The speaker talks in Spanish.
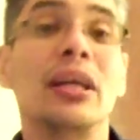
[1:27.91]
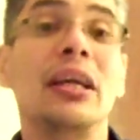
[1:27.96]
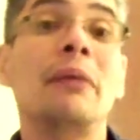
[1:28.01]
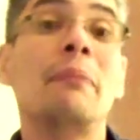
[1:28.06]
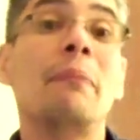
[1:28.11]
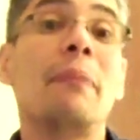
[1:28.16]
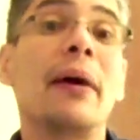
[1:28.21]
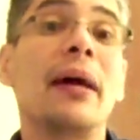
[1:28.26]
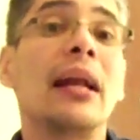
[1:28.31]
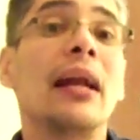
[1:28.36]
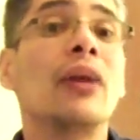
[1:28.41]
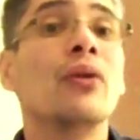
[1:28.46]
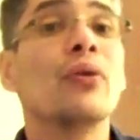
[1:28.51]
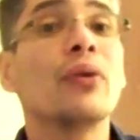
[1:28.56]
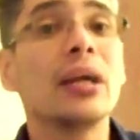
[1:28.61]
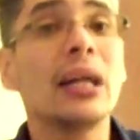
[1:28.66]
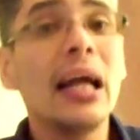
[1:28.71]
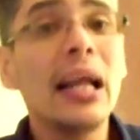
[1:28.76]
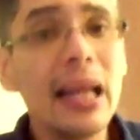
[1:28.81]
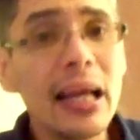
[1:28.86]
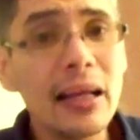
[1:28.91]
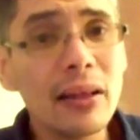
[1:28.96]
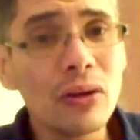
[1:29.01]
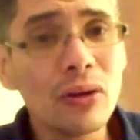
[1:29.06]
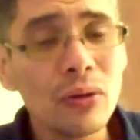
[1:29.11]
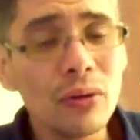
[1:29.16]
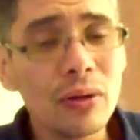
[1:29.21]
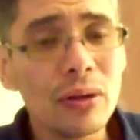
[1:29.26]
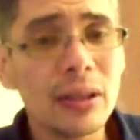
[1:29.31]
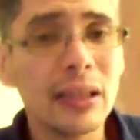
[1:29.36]
Y para lograr
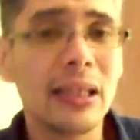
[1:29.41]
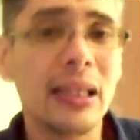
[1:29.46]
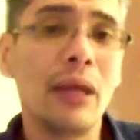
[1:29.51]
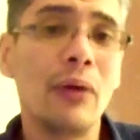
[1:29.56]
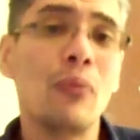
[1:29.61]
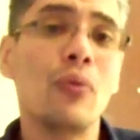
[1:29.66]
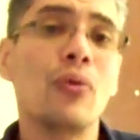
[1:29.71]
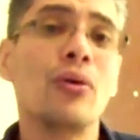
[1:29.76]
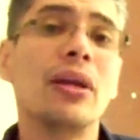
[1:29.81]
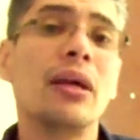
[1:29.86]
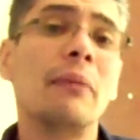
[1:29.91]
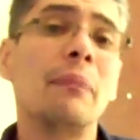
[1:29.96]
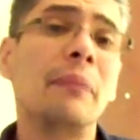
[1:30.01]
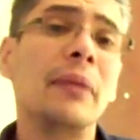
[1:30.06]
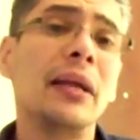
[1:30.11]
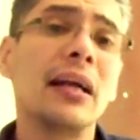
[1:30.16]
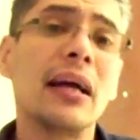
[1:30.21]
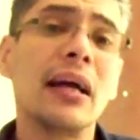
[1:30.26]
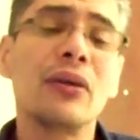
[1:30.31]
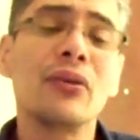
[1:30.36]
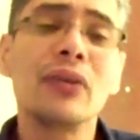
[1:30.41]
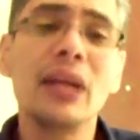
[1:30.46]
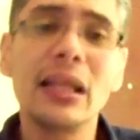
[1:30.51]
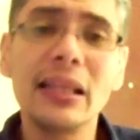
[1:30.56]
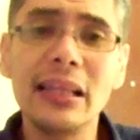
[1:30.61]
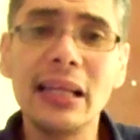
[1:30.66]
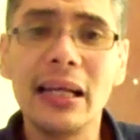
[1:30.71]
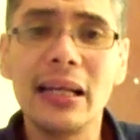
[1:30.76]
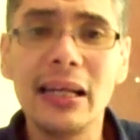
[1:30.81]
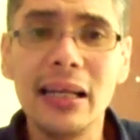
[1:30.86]
esto, te voy a aplicar
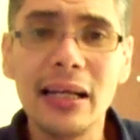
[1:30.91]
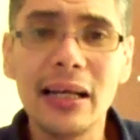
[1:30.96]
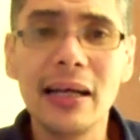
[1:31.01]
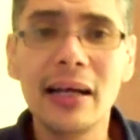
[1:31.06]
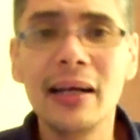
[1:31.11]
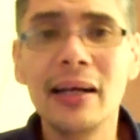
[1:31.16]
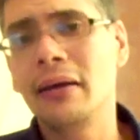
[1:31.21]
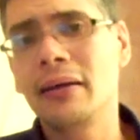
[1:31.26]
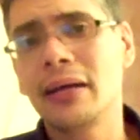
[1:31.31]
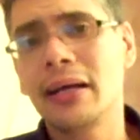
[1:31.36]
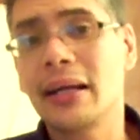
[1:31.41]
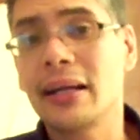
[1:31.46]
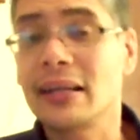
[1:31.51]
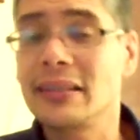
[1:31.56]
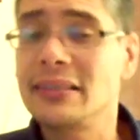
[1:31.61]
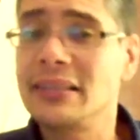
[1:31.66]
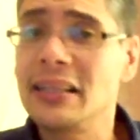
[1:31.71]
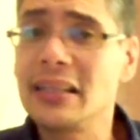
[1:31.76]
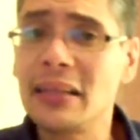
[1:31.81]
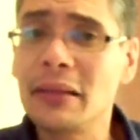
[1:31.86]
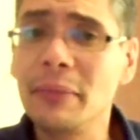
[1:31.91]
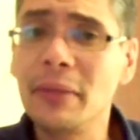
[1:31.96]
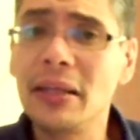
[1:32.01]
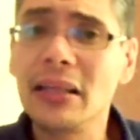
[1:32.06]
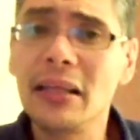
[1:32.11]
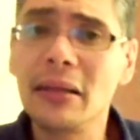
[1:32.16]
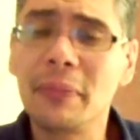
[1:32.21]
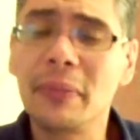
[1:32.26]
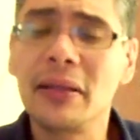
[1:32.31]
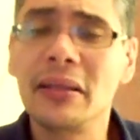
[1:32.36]
una técnica que
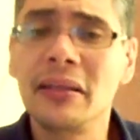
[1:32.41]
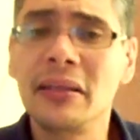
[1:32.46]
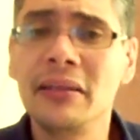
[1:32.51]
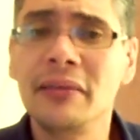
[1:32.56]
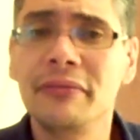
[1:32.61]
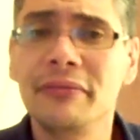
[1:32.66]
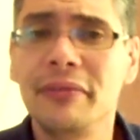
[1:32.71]
recientemente aprendí.